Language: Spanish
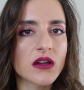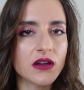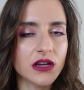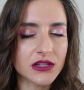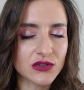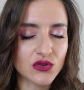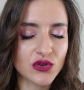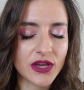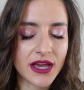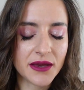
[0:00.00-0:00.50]

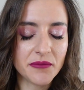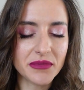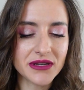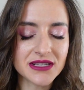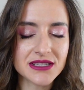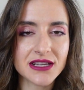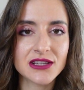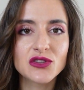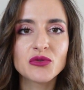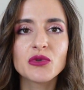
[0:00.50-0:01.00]
estoy ahí
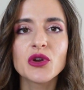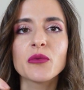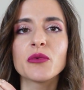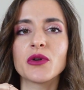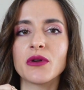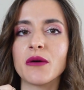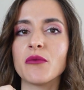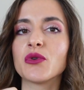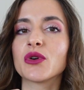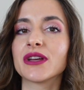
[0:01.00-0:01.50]
pensándomelo,
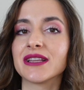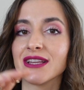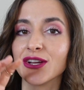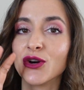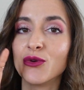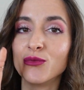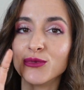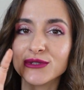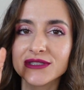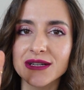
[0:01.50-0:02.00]
pero vamos, que
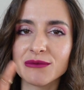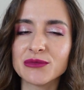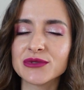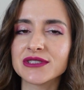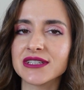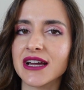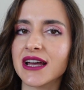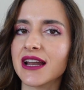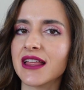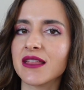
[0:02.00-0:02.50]
tengo muchas,
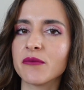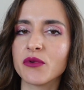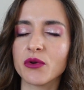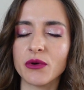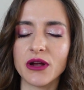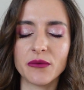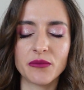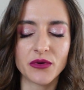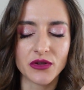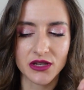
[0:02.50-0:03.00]
muchas ganas de
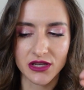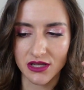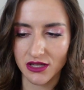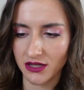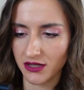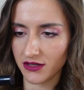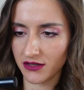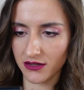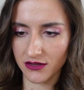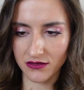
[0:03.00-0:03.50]
probar
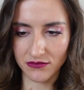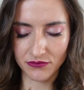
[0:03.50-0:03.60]
porque